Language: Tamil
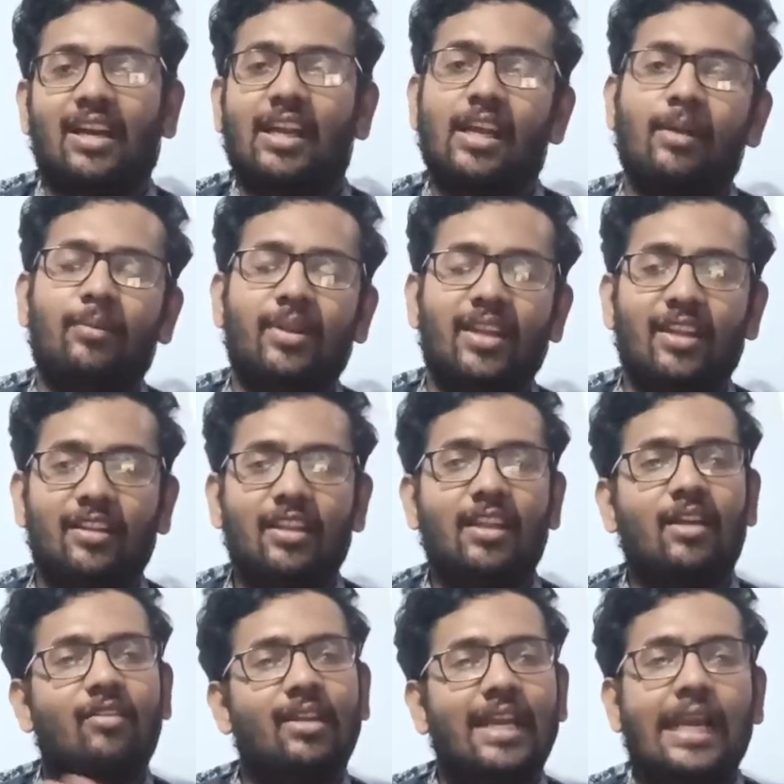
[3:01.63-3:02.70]
வரல அப்படிங்கிறது
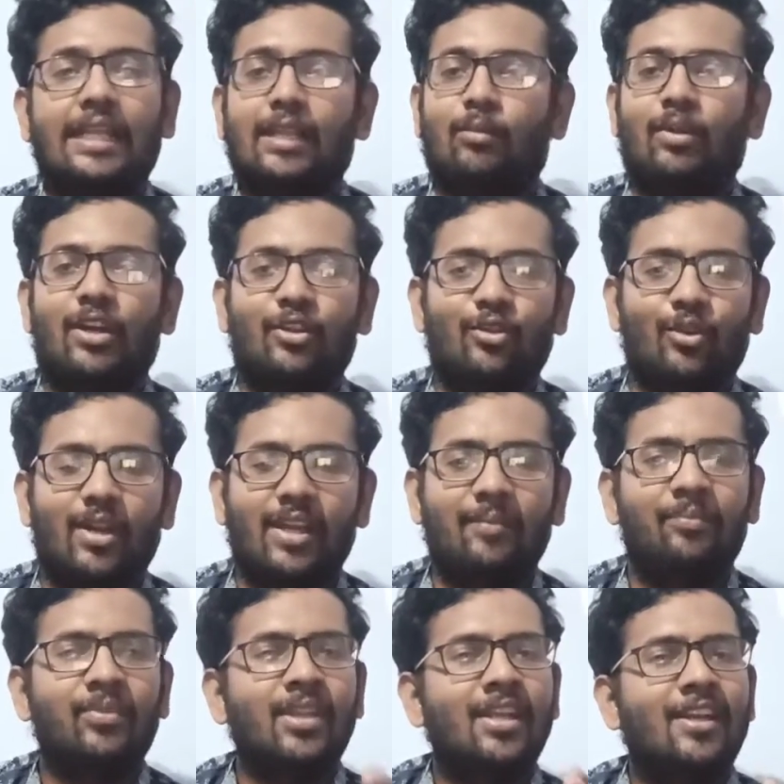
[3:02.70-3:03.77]
தான் நான் மலையாளத்தில் முன்னாடி
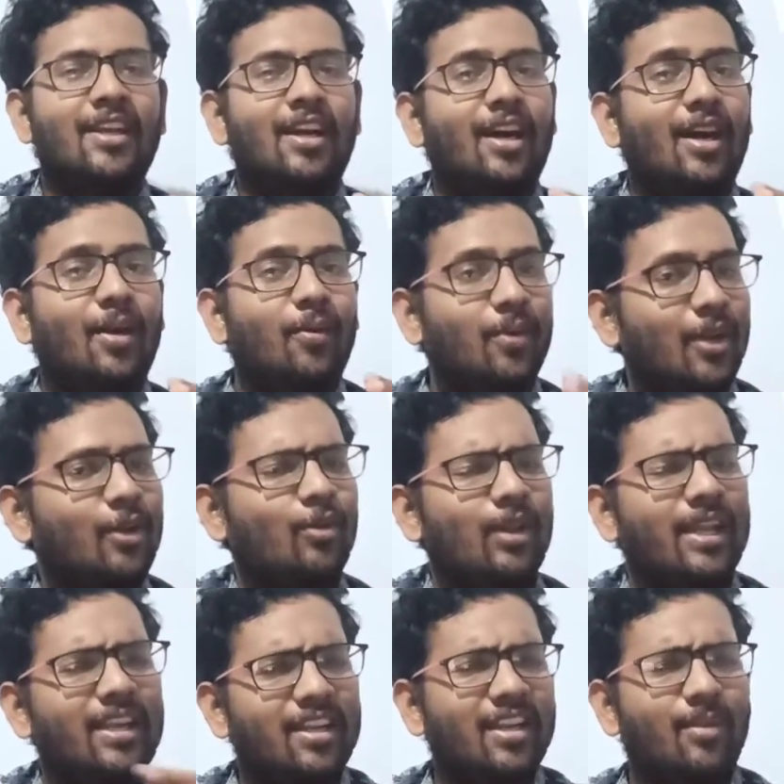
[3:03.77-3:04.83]
சொன்னேன்
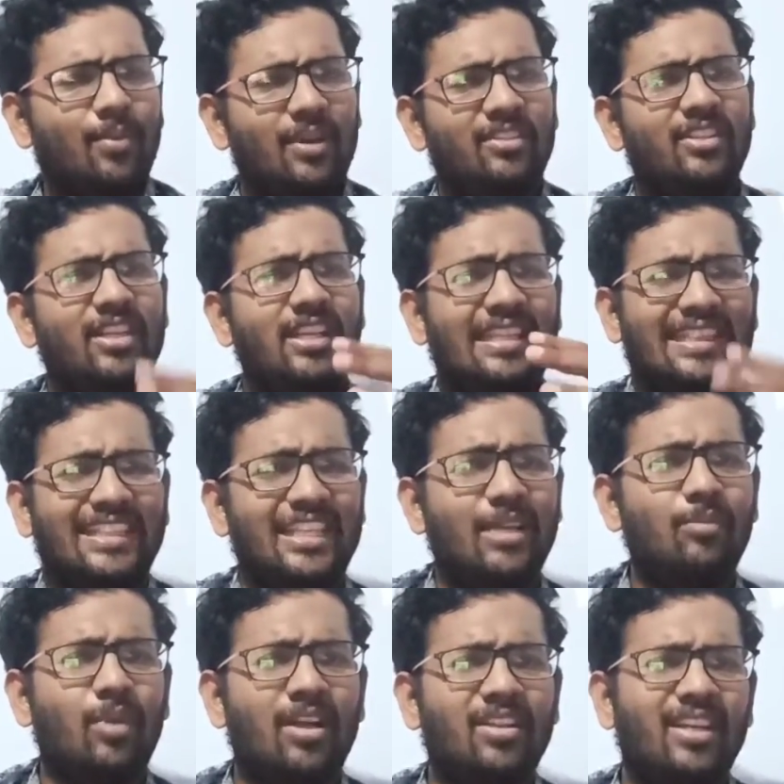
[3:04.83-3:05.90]
உனக்குள்ளே இருக்கிற பசி தீ
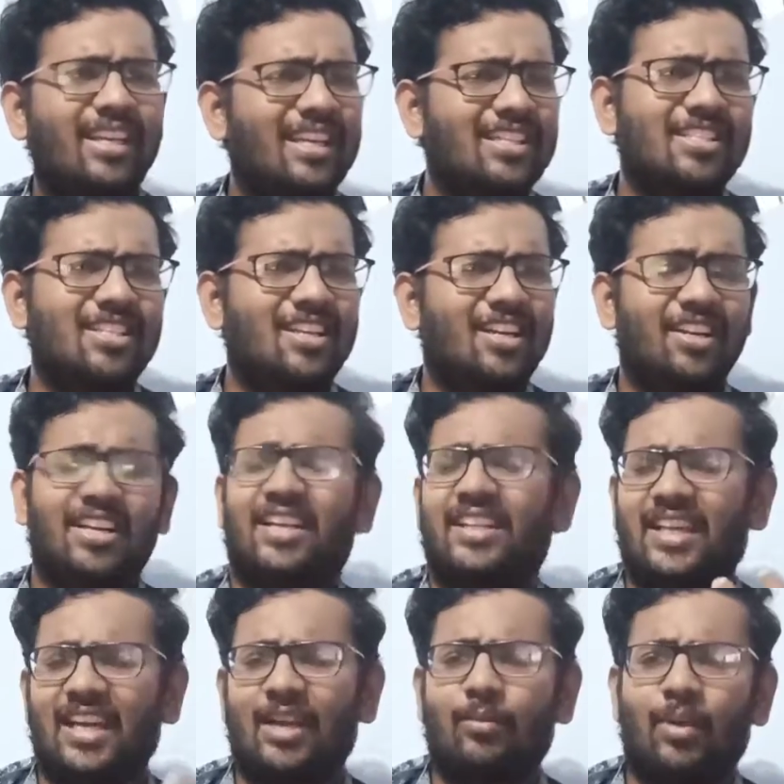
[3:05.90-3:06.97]
மாதிரி எரிஞ்சிட்டு இருக்கு
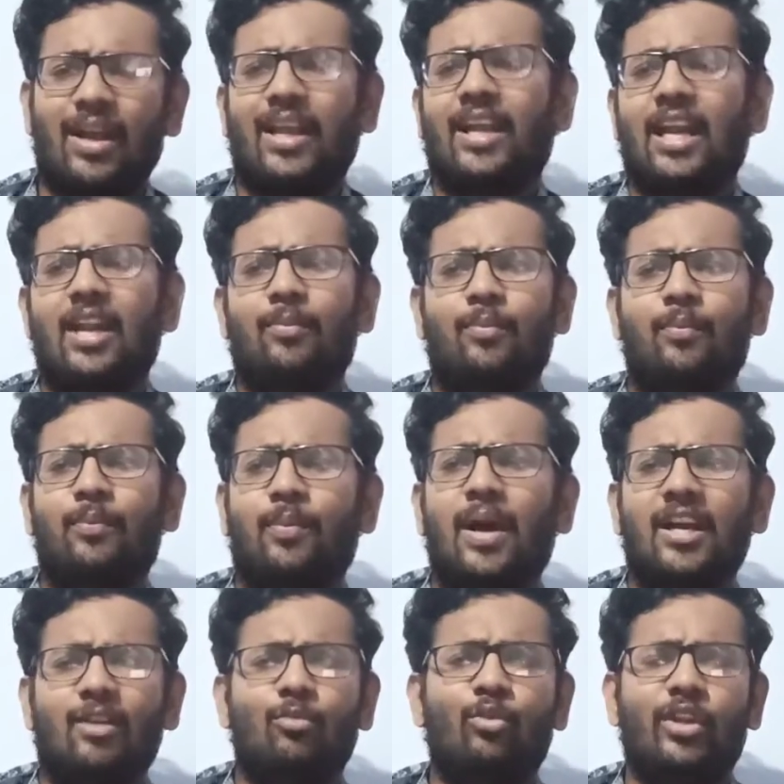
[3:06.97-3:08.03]
அது நாங்கள் பார்க்க எங்களால்
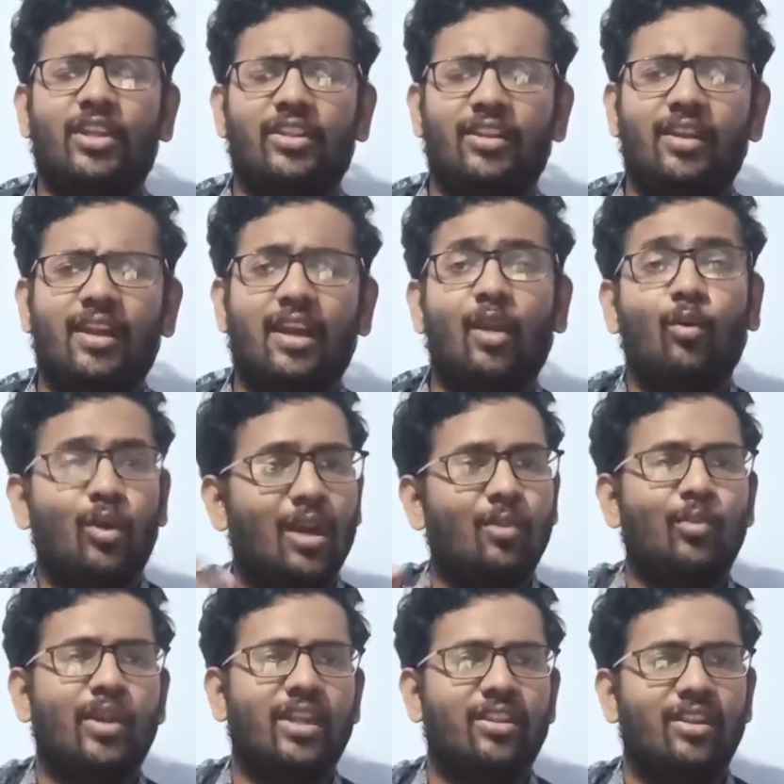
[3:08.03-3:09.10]
பார்க்க முடியுது என்னால் உணர
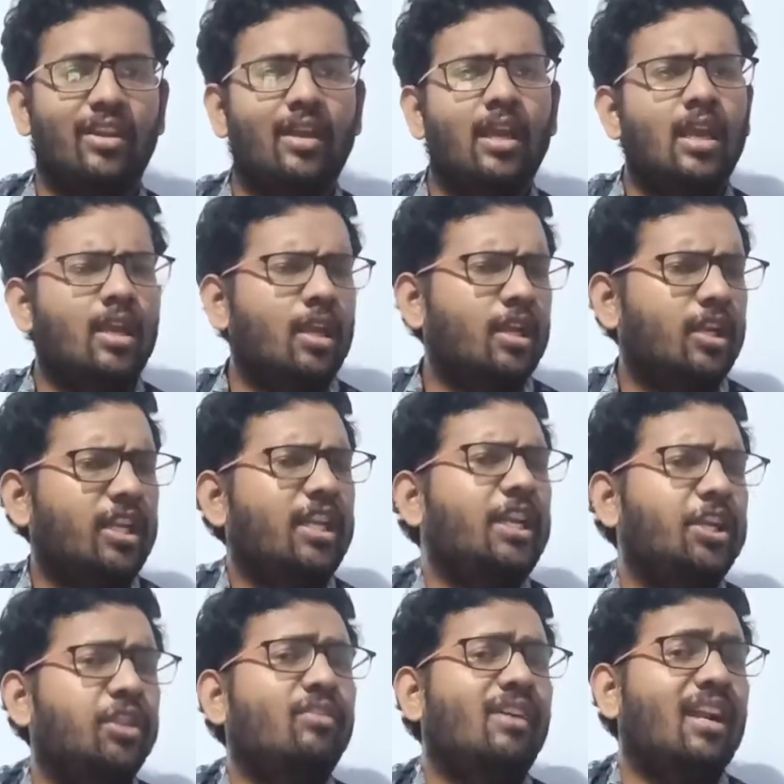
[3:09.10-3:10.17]
முடியுது நீ
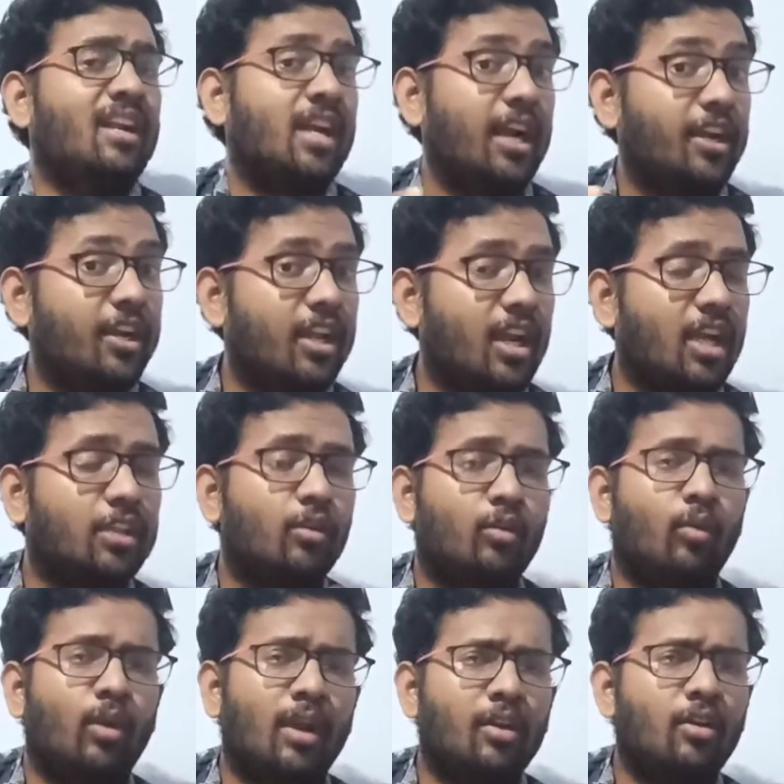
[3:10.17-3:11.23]
இதுவரை கண்டிராத
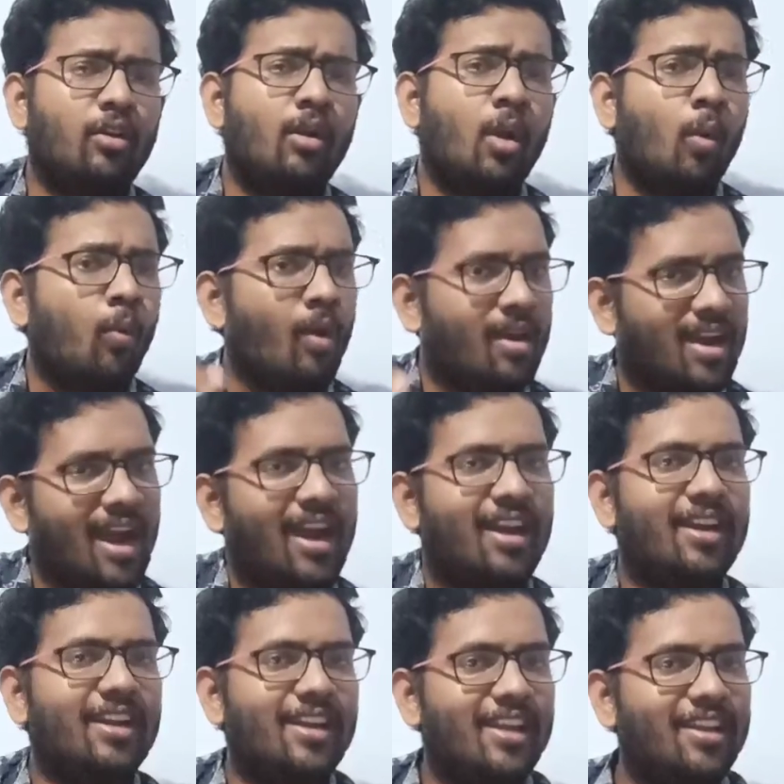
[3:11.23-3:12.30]
ஒரு உலகம் உன்
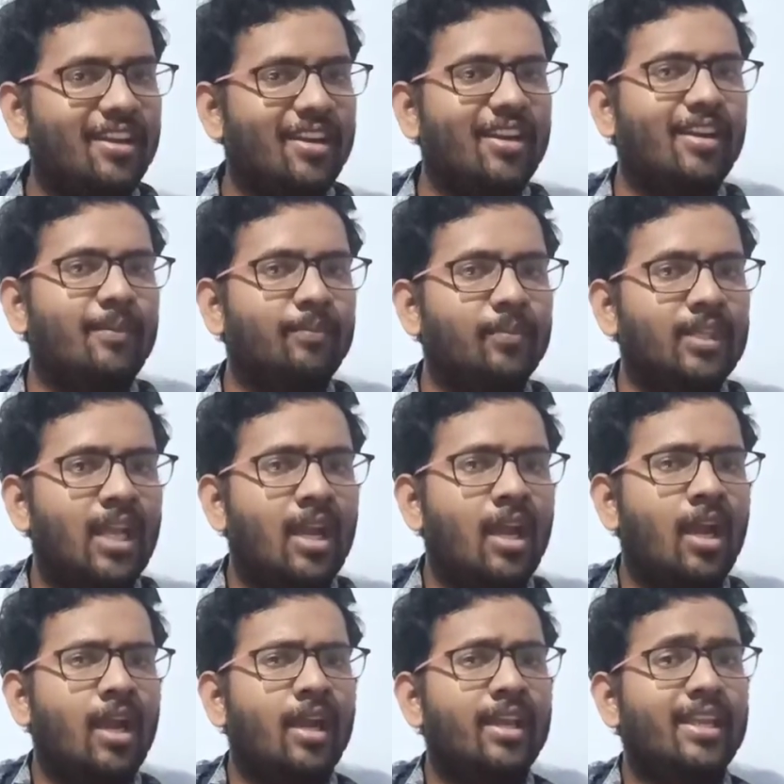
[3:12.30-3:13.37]
காலடியிலேயே இருக்குது
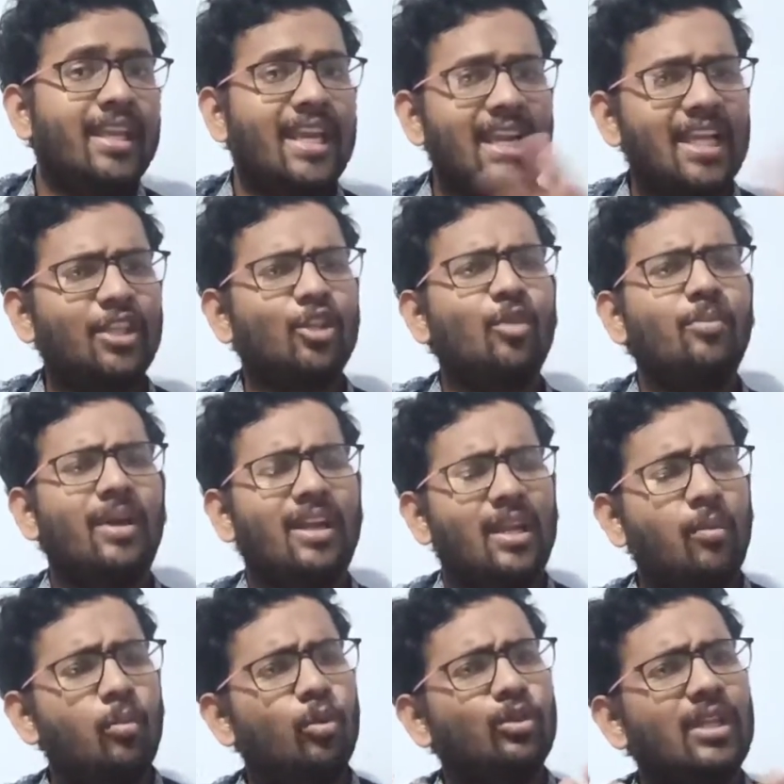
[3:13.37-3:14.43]
எல்லாத்துக்கும்
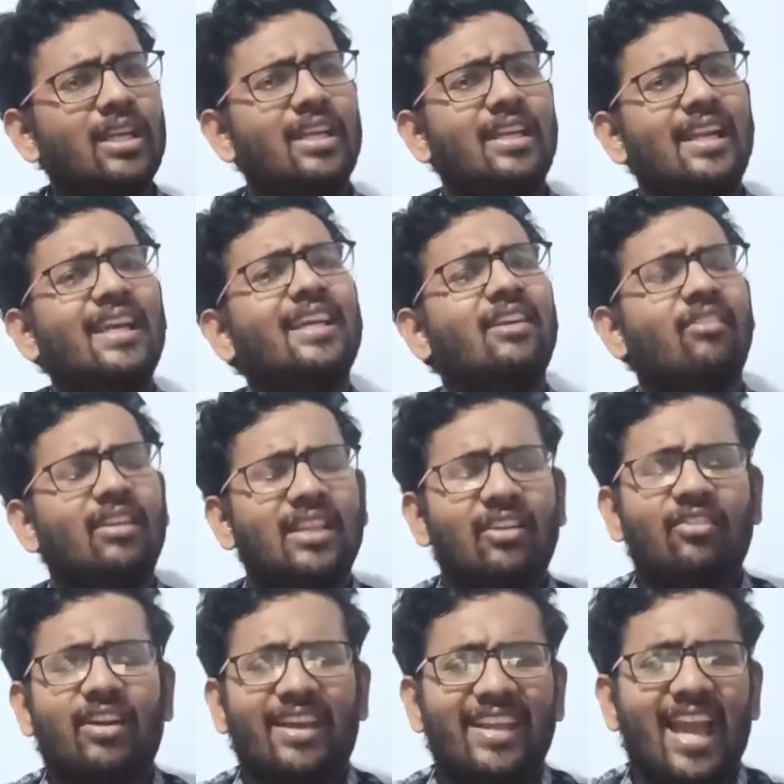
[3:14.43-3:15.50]
மேல முதல்ல இங்க
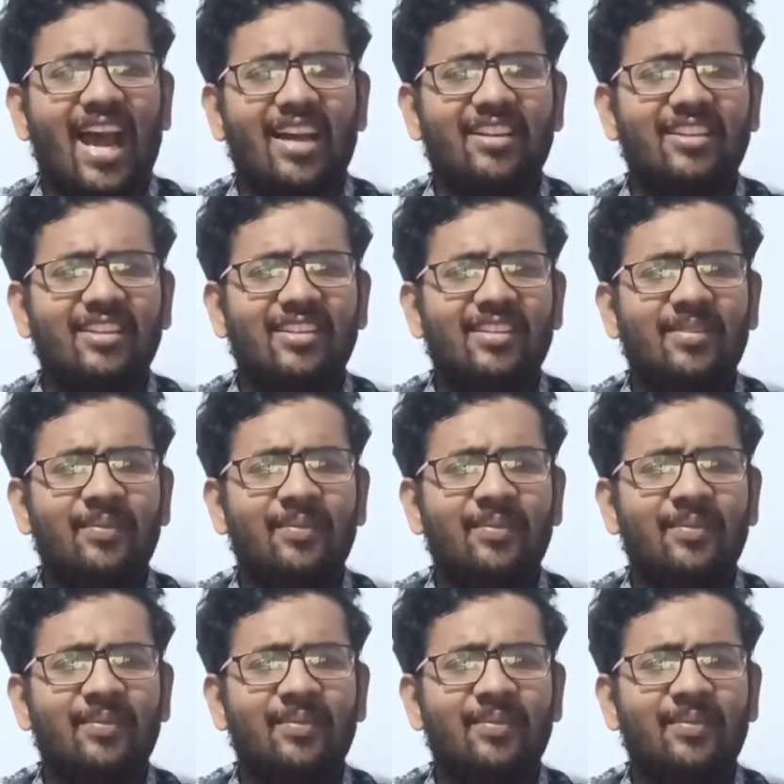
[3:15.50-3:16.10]
வந்தவங்க யாரு